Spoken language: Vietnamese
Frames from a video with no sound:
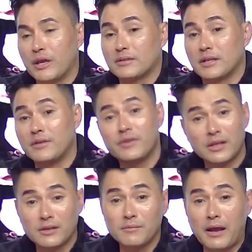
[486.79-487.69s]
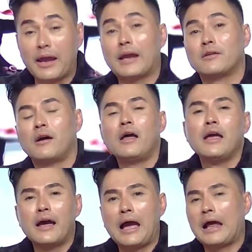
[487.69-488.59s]
nhạc sĩ viết những bài hát đó
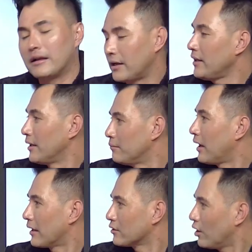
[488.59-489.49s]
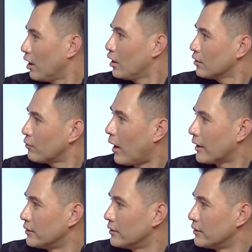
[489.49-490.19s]
ừ. hai là kỷ niệm mà anh có qua